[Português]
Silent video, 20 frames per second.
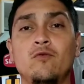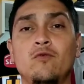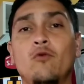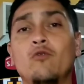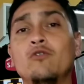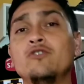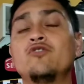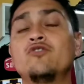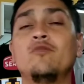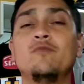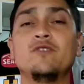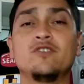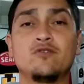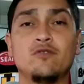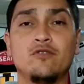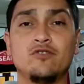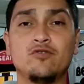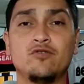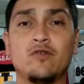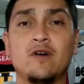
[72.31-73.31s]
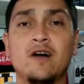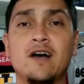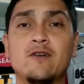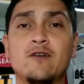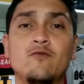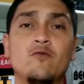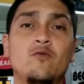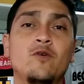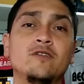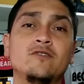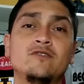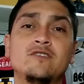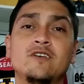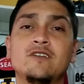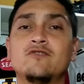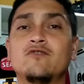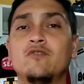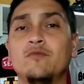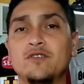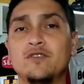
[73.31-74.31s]
onde começou a jogar, com quantos
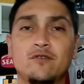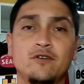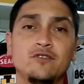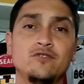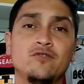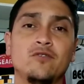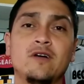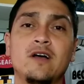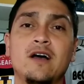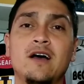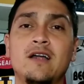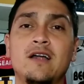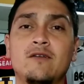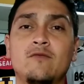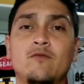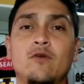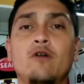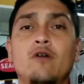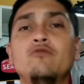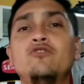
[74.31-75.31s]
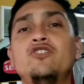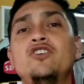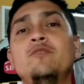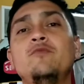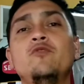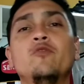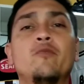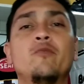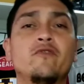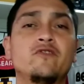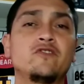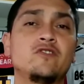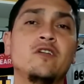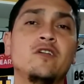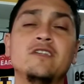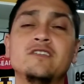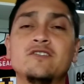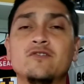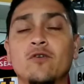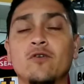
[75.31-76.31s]
anos começou a jogar, qual time o
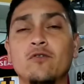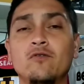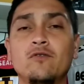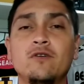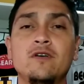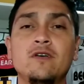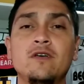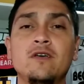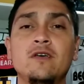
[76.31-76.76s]
profissionalizou